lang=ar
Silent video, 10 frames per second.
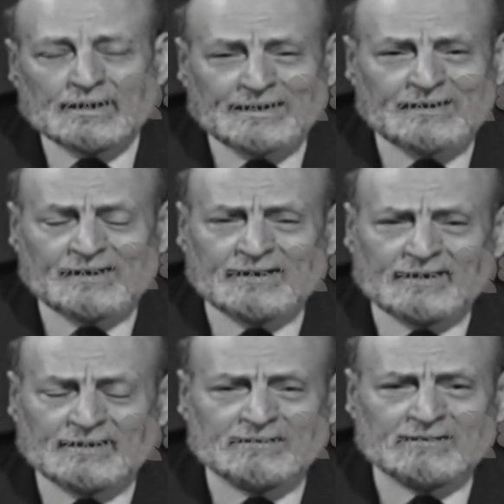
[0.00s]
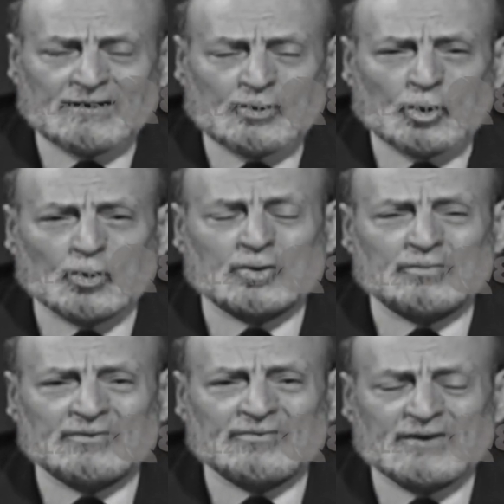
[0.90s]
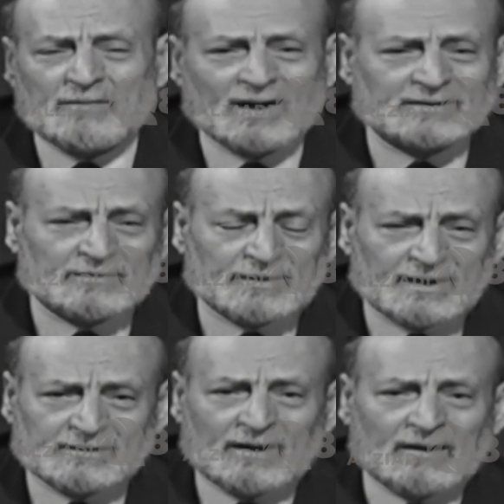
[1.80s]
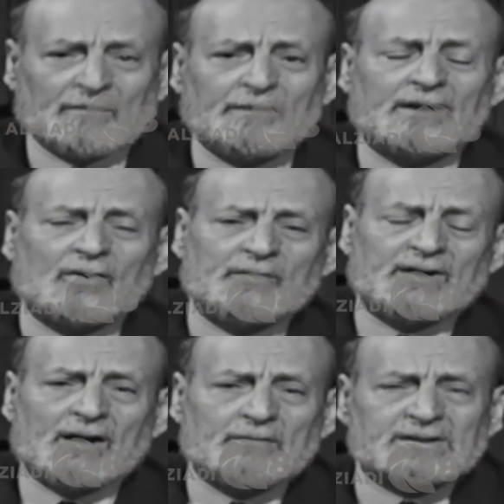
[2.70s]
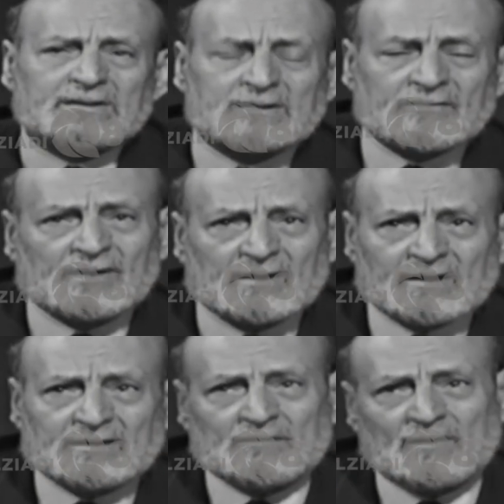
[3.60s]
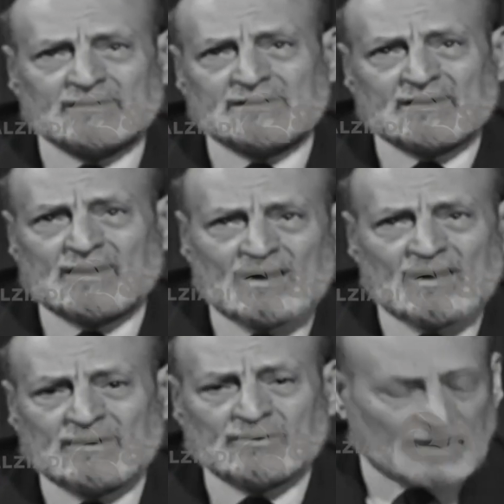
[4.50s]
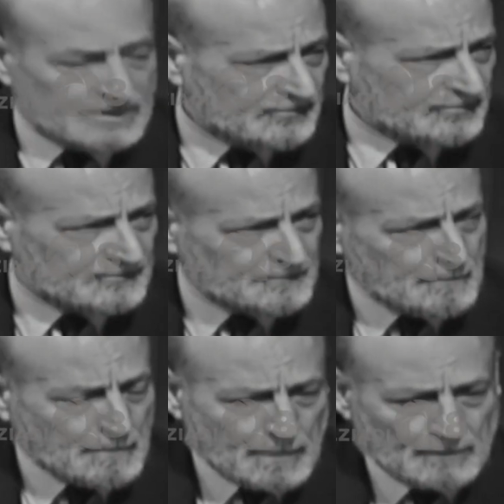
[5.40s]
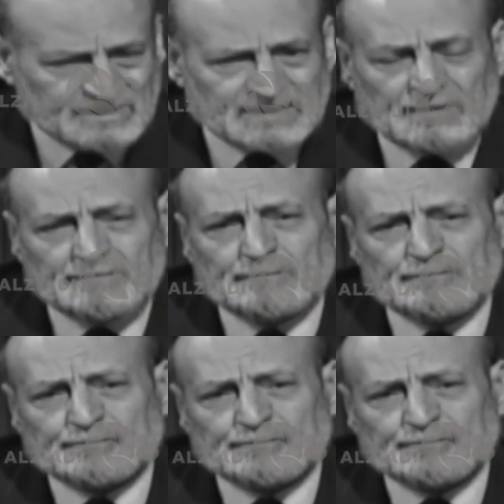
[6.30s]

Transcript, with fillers: العلة هي أن الحكم في بعض البلاد العربية ومنها مصر في القرن الماضي كان ضعيف بسبب